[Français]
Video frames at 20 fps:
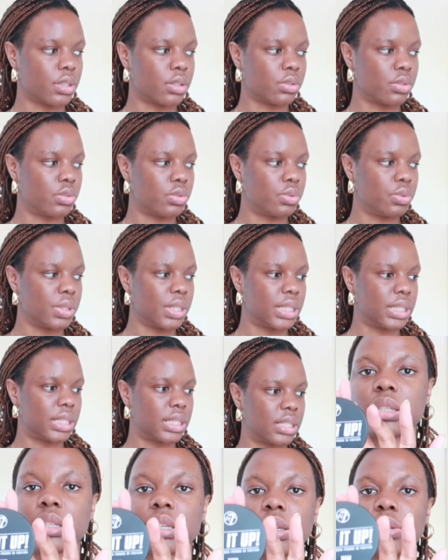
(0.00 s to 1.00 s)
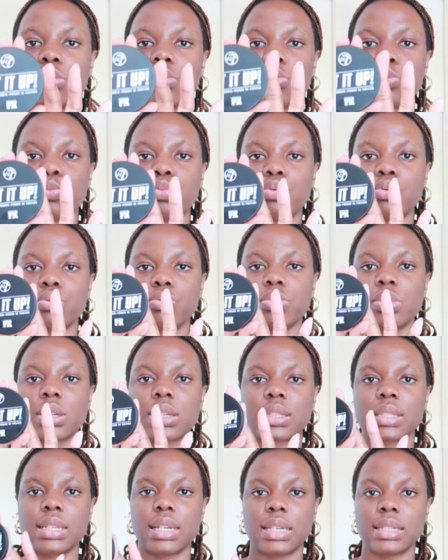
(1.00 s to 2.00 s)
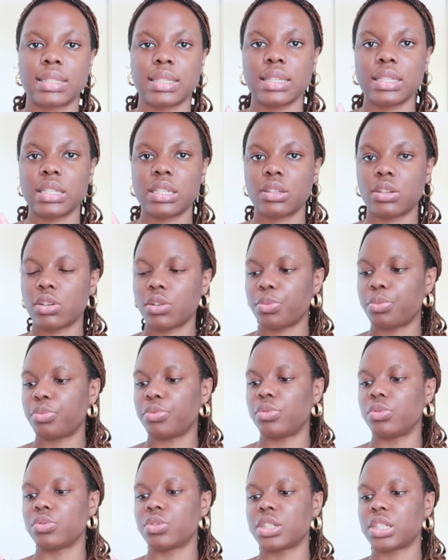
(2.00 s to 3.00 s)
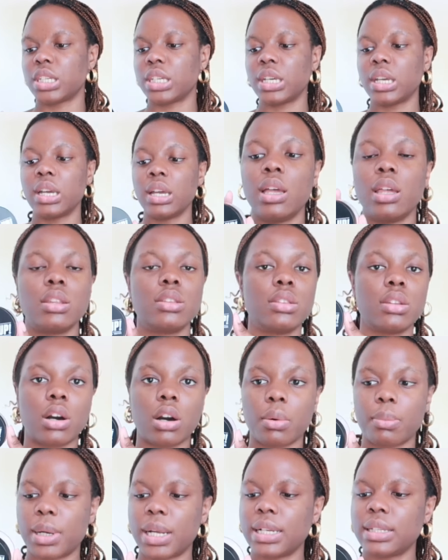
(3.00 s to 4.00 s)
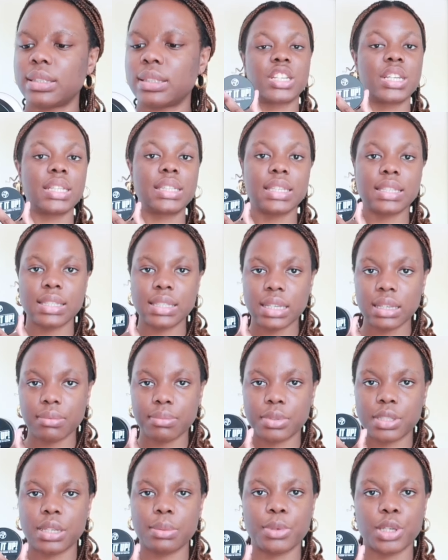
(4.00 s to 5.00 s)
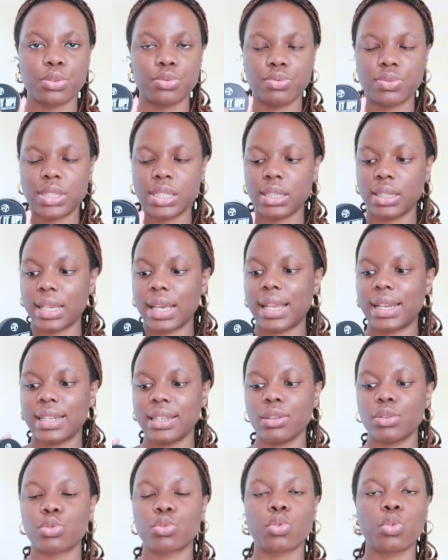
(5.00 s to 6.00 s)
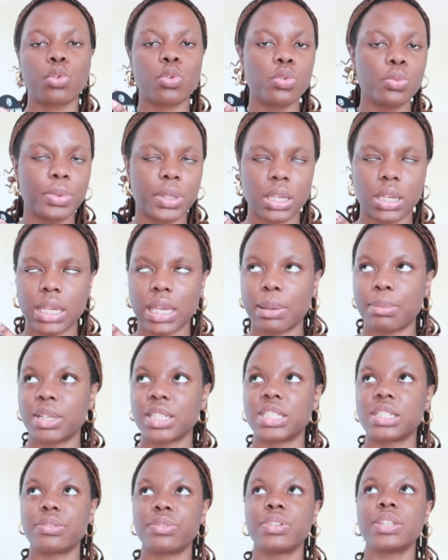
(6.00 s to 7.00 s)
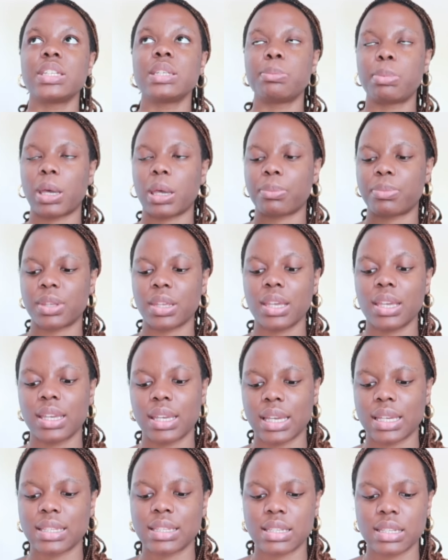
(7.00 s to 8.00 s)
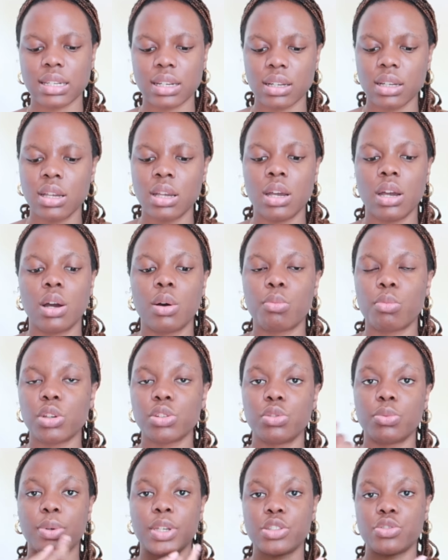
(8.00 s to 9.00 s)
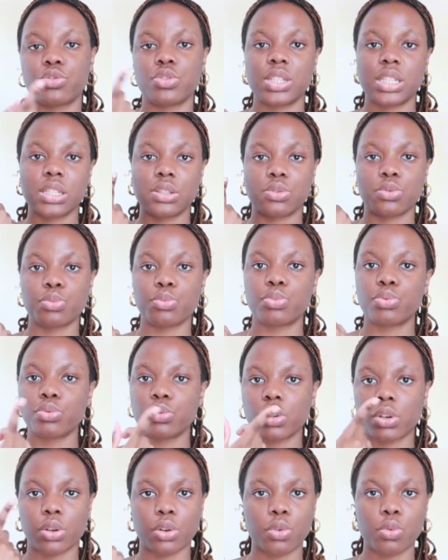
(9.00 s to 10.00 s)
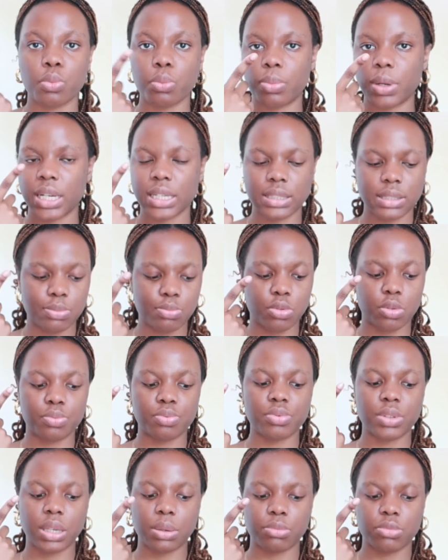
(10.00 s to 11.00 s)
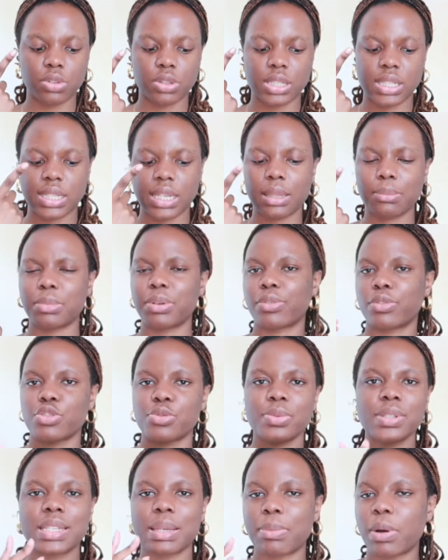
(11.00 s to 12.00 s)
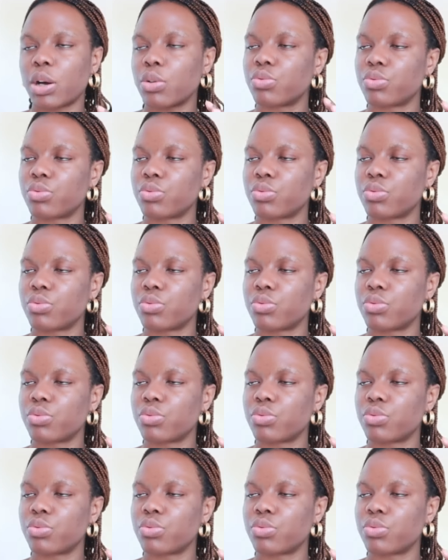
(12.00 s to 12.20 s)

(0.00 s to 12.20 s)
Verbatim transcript: Ensuite, cette poudre, c'est la Set Up de chez normal. Je l'ai testé chez mes cousines, elle est trop bien. Elle matifie hyper bien et elle tient. Moi de base j'utilise une poudre compacte pour poudrer mon anti-cerne mais franchement c'est pas